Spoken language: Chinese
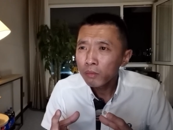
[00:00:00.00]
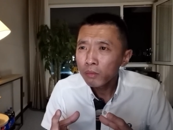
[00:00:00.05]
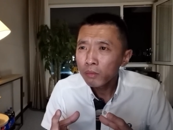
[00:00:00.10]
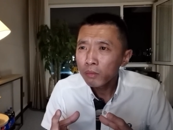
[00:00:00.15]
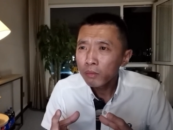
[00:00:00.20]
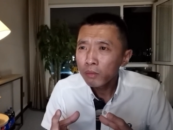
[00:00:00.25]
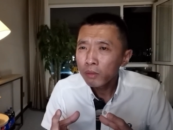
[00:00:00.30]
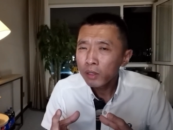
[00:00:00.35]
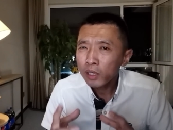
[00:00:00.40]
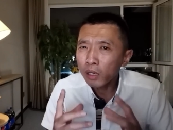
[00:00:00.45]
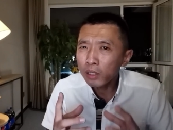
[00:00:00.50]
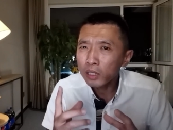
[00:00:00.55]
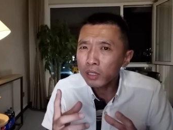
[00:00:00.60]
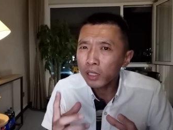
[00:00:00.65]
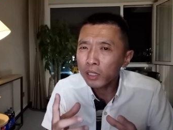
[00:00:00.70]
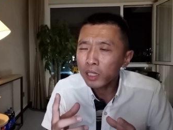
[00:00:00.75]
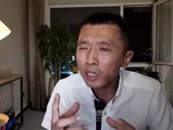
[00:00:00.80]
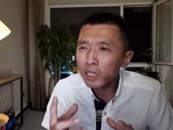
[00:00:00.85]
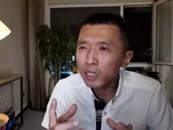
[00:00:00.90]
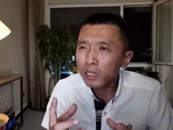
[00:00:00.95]
刚生下
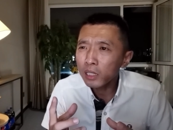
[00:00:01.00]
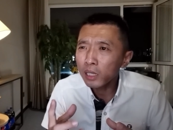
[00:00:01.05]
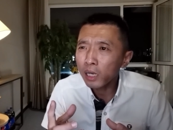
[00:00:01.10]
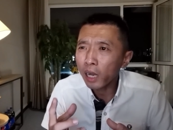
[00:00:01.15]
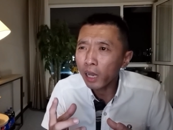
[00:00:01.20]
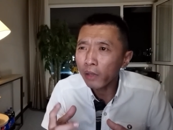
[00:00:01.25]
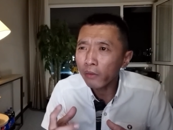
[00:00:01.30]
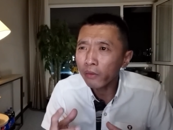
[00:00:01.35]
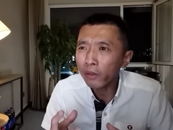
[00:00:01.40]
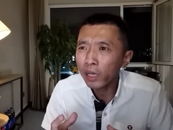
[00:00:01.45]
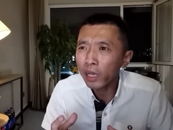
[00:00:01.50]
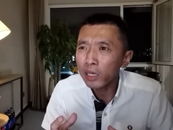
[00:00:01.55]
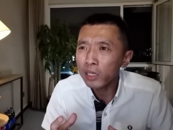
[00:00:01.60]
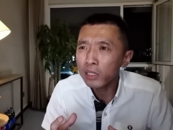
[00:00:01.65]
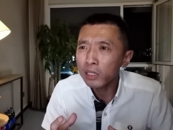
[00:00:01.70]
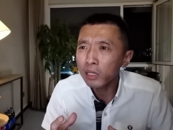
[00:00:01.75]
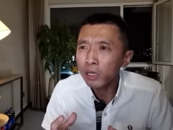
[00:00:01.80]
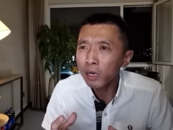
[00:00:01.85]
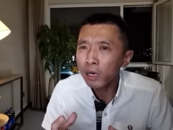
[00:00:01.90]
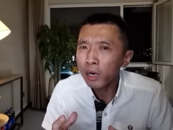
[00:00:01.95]
第一个孩子开
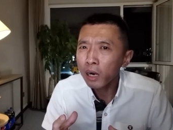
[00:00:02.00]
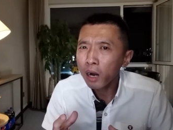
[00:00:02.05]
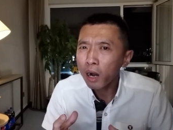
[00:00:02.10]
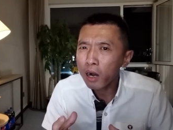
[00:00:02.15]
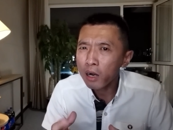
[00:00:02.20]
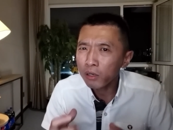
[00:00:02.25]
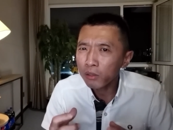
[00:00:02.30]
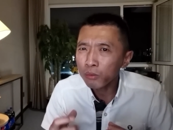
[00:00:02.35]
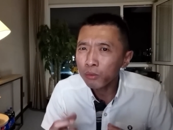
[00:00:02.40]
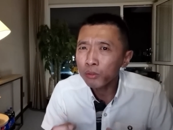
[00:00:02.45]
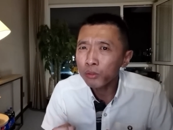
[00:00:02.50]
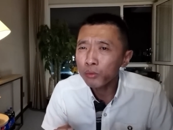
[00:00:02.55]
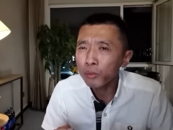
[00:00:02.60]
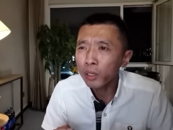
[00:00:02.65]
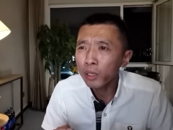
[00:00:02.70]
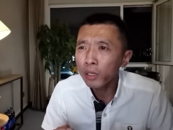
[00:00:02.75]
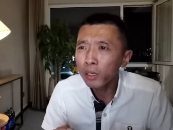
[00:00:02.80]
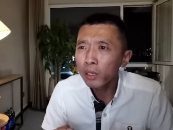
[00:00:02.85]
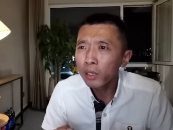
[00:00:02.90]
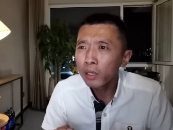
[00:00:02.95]
始，二十多岁
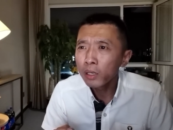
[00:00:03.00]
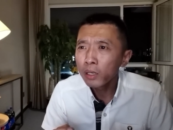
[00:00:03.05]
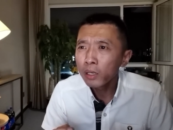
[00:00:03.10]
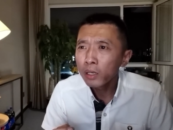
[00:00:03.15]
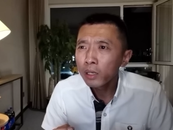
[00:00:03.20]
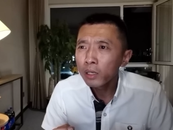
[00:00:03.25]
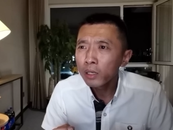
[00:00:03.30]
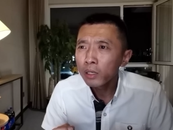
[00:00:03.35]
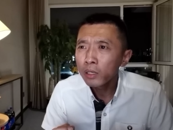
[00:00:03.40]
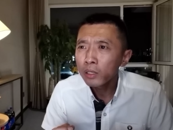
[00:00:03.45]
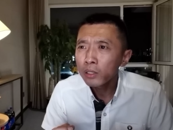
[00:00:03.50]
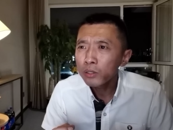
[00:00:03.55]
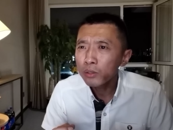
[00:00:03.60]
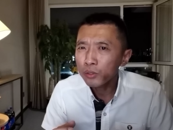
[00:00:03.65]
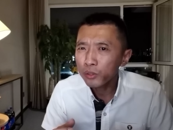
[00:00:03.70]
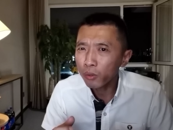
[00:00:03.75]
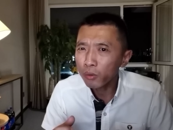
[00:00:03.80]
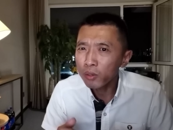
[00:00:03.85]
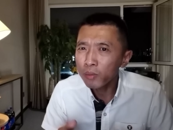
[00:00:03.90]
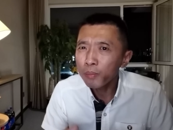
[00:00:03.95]
就
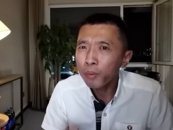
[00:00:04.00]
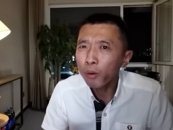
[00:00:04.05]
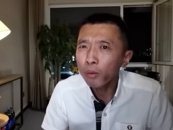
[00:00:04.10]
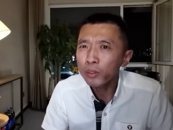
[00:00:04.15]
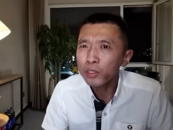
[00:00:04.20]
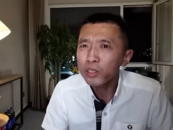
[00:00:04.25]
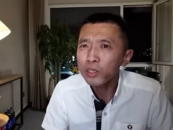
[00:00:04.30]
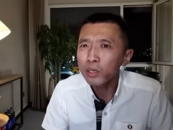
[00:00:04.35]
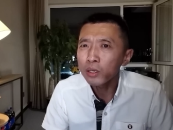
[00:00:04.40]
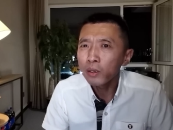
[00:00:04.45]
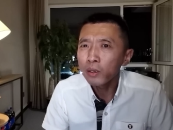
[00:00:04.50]
遭人抛弃。